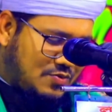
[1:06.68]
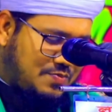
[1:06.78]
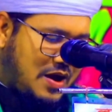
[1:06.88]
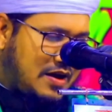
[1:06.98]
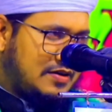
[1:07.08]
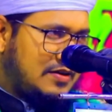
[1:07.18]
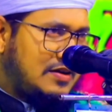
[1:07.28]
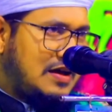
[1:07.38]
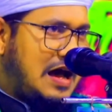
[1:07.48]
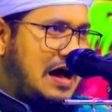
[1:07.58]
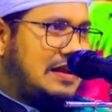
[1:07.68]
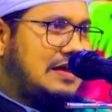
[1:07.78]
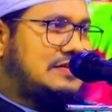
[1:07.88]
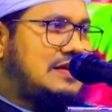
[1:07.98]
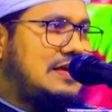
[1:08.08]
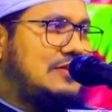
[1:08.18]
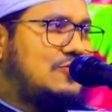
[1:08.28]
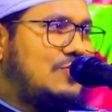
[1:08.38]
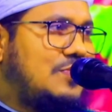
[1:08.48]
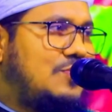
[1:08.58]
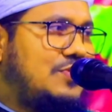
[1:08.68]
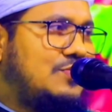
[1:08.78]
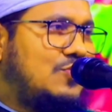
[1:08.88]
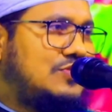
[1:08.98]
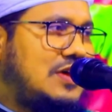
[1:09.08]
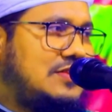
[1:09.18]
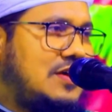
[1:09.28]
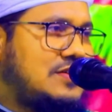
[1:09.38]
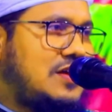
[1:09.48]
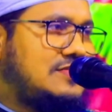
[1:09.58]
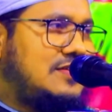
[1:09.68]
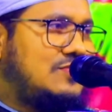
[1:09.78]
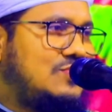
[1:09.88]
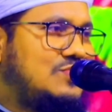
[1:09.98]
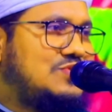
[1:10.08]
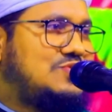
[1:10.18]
রূপার আর একটা ইট হবে মণিমুক্তা দিয়া সাজানো